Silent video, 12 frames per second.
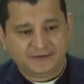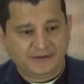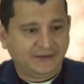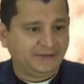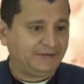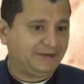
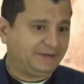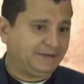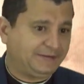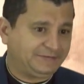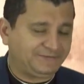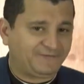eh,
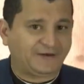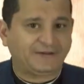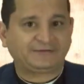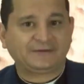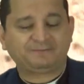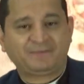en
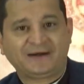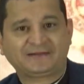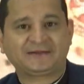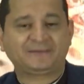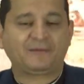diferentes partes.